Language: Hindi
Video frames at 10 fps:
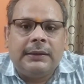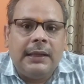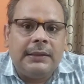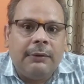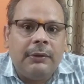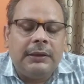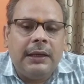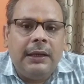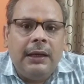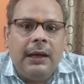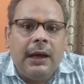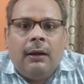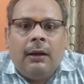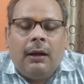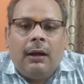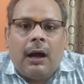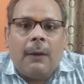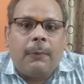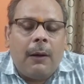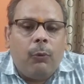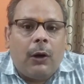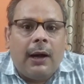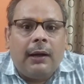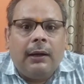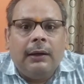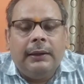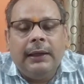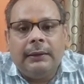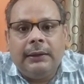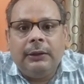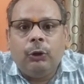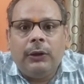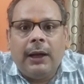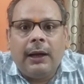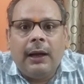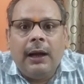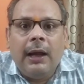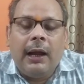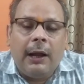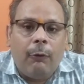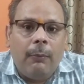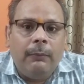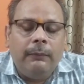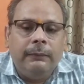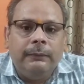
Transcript: इसके सेवन से आपका बुखार नियंत्रित हो जाएगा एवं